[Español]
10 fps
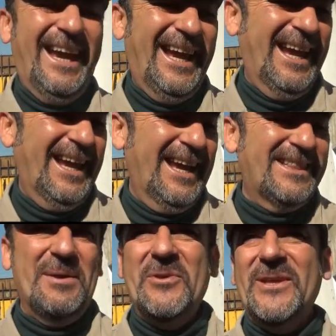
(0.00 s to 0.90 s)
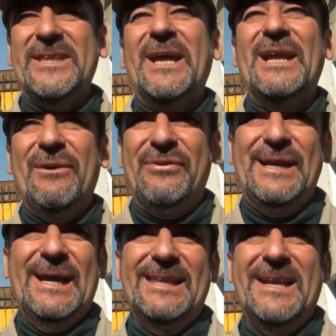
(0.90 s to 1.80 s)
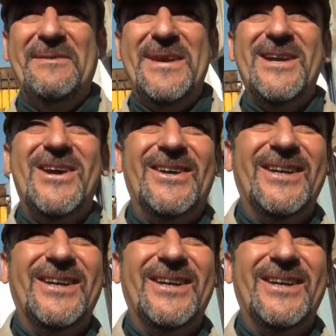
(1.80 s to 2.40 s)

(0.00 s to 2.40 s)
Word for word: Eh, estamos detrás de las filas del enemigo.